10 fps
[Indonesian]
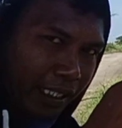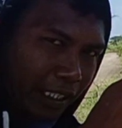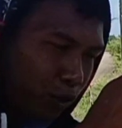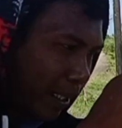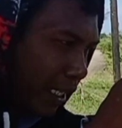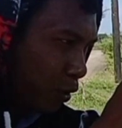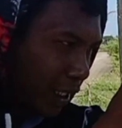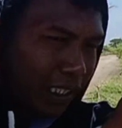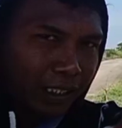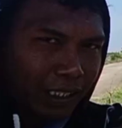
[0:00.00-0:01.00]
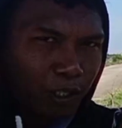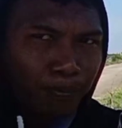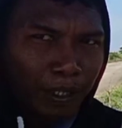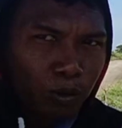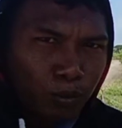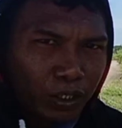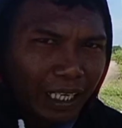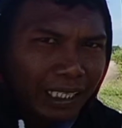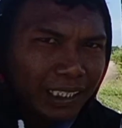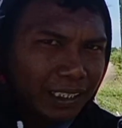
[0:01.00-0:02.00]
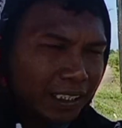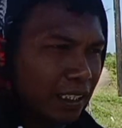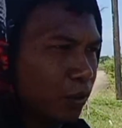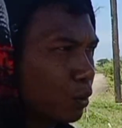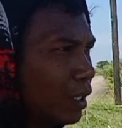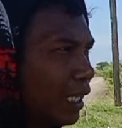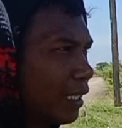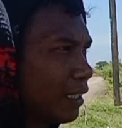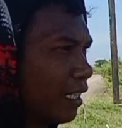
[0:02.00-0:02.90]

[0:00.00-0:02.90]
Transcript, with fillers: coba ya bos ya. Jadi umpan lumutnya sudah saya